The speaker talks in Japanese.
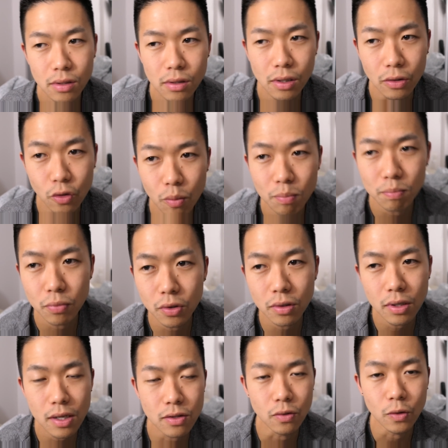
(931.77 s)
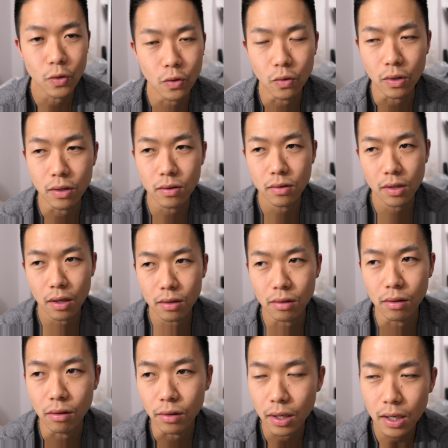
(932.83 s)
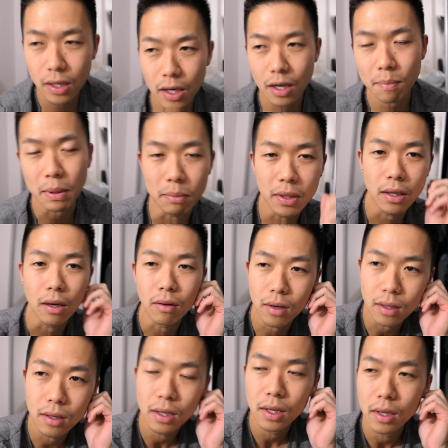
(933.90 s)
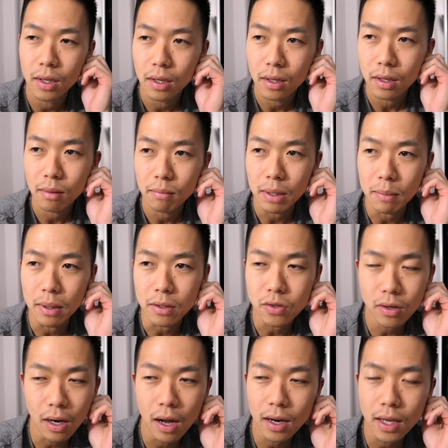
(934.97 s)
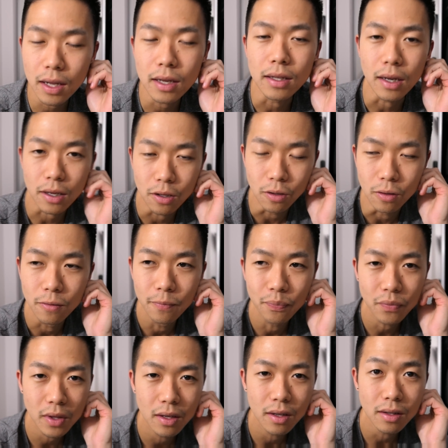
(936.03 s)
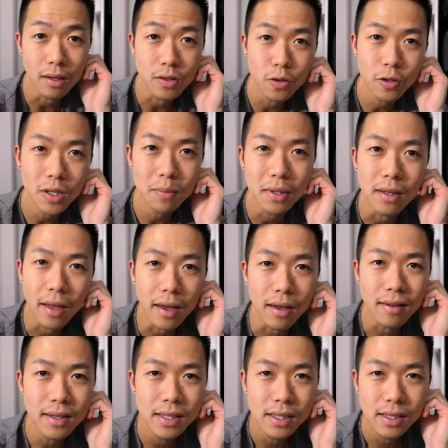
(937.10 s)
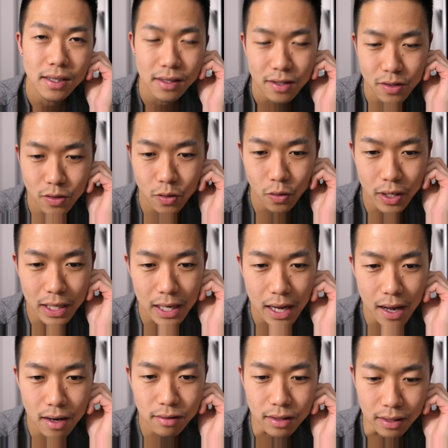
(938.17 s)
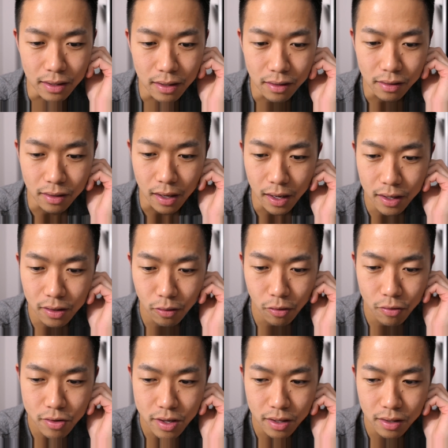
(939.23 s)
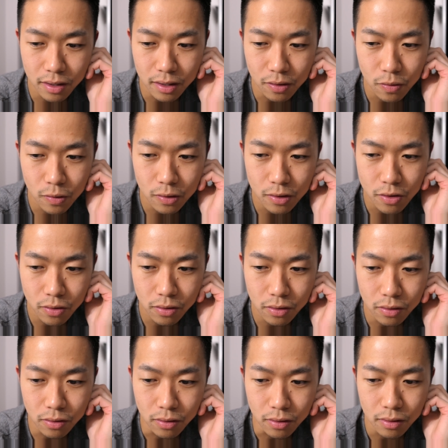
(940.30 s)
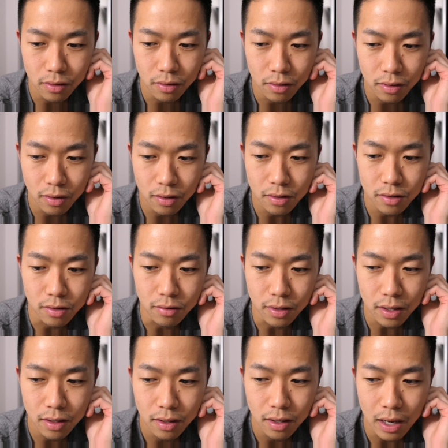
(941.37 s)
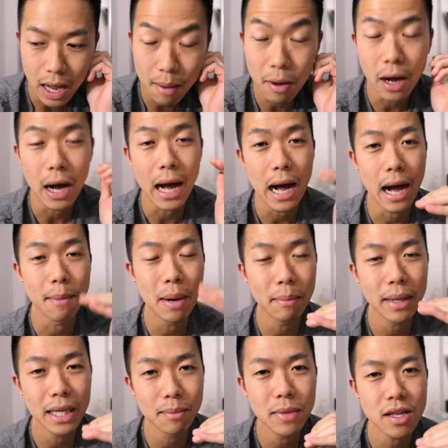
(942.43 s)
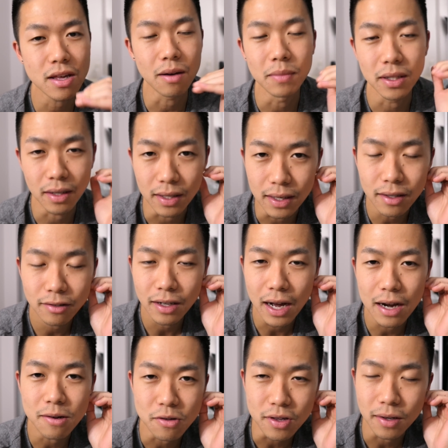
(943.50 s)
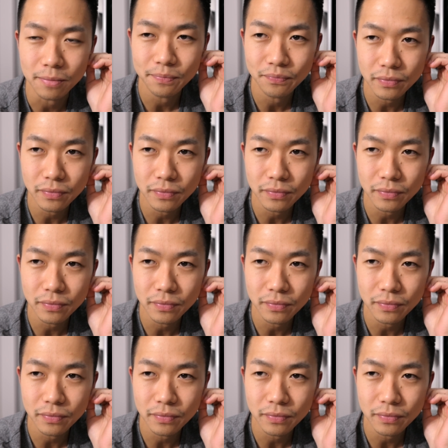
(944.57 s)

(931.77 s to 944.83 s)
だからトップクラスの人とか付き合ってるのはなかなかやっぱ見ないよねまあまあそれは関係ないんだけどだからそういう意味でそれがあるから外国人イコールちょっとそのねあ甘めに見ちゃうみたいなあるじゃん